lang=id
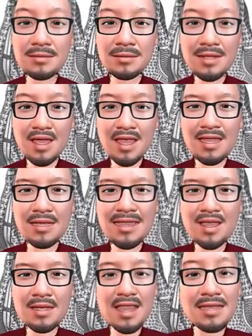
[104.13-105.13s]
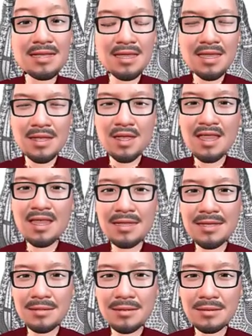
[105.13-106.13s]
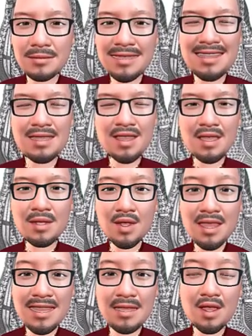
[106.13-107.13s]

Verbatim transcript: Rajin, rajin itu kan sifatnya